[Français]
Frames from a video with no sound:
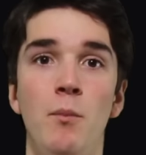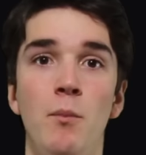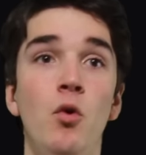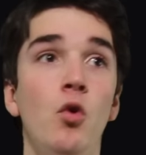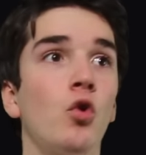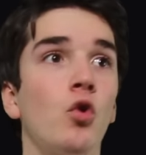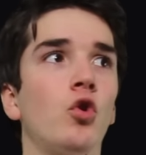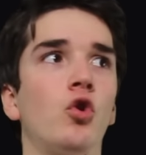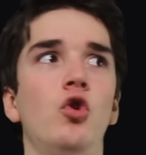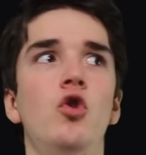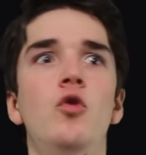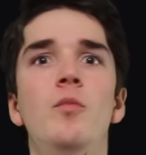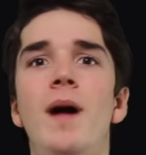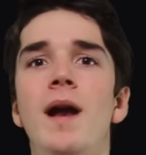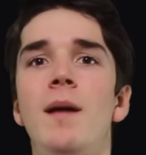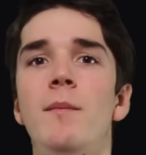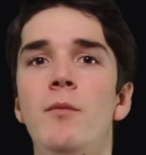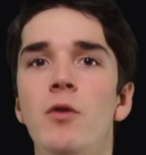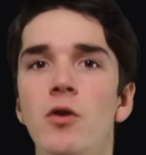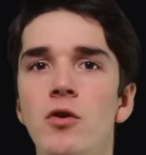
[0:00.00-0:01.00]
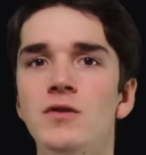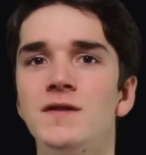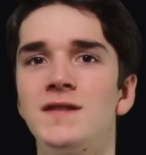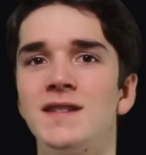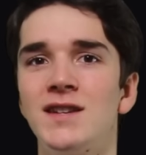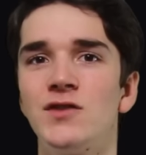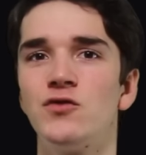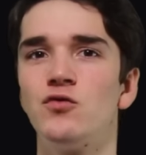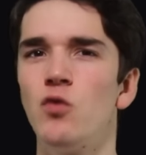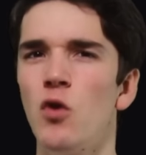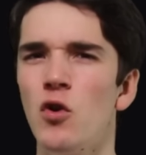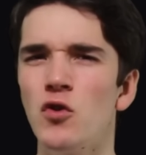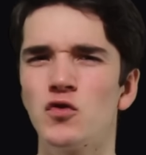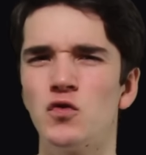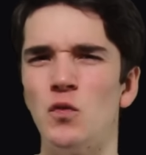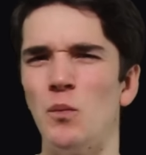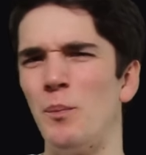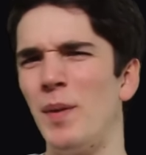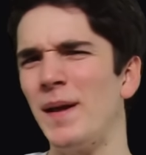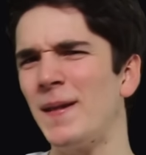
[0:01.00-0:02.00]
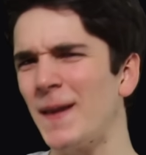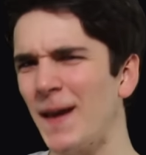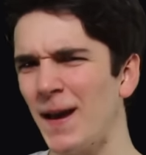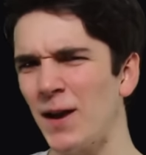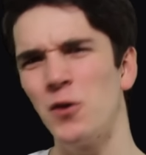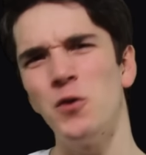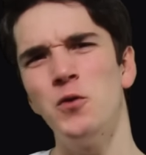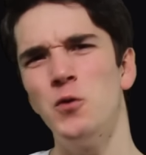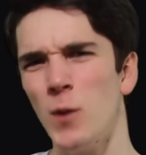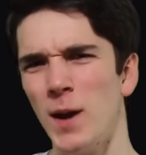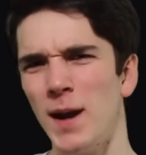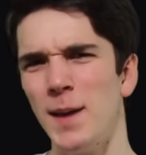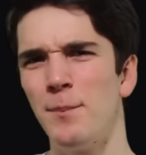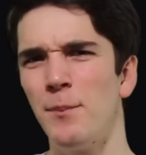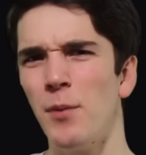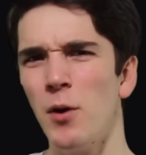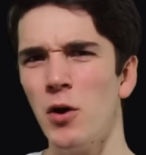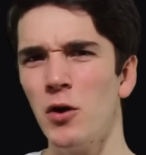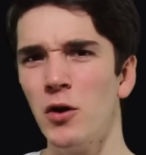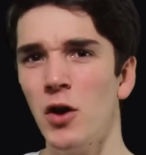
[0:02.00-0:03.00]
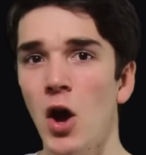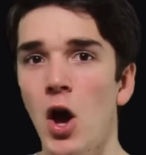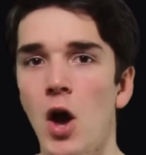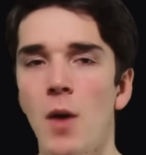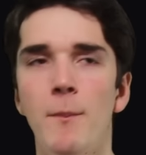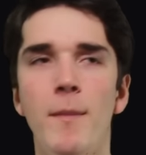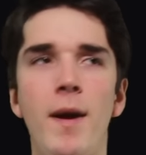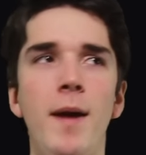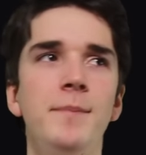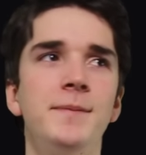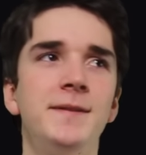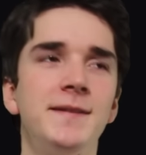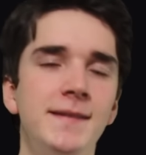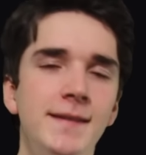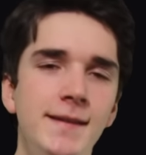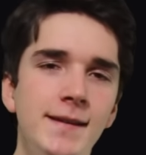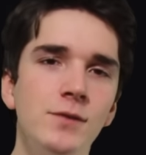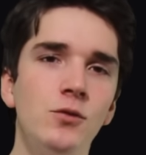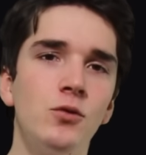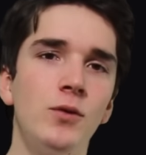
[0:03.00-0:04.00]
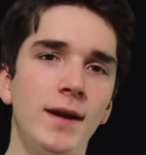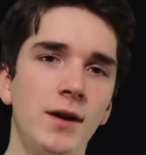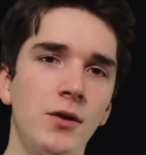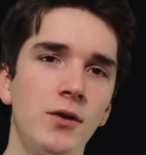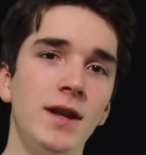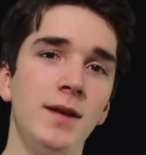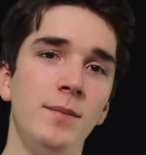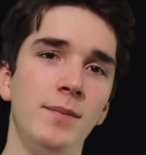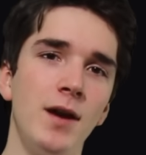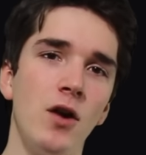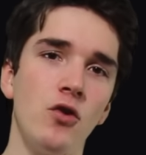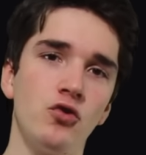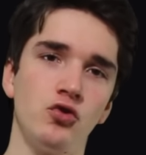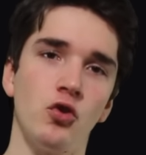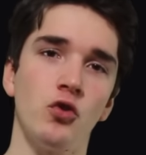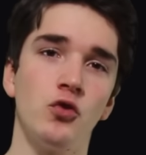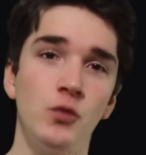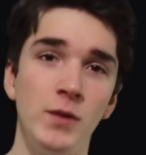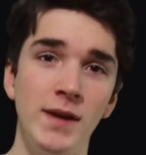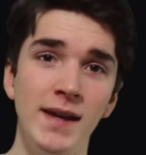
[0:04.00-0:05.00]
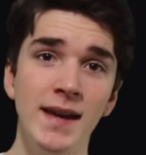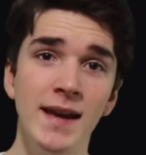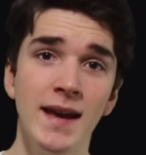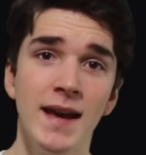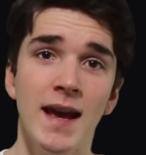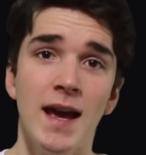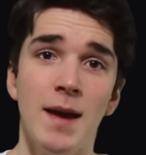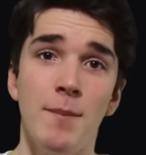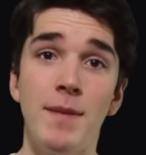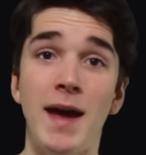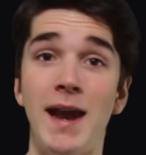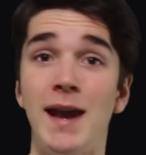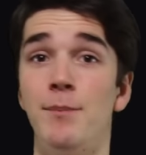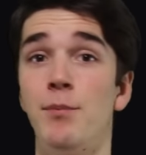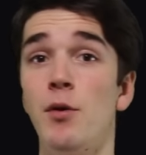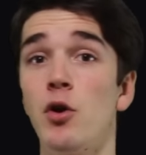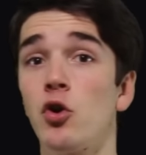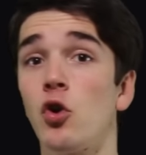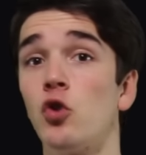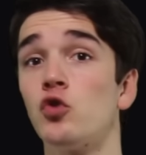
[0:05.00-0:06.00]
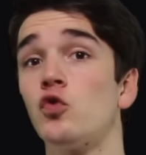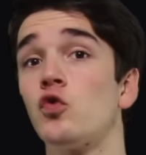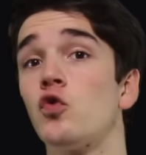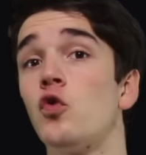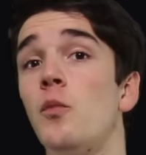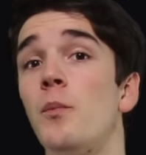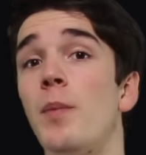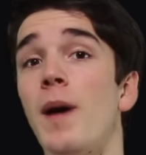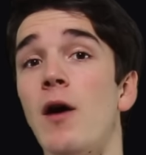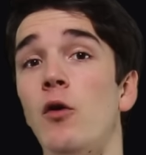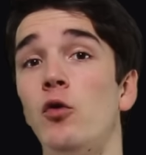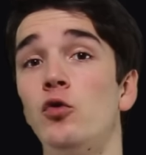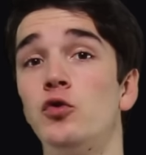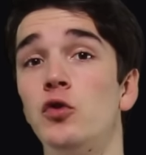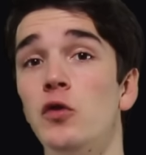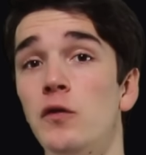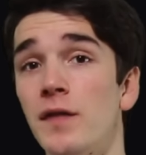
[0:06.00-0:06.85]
Bon, globalement, ces joueurs sont pas très connus à l'époque, même si on les connaît bien aujourd'hui. Mais à l'époque, quand on compare aux deux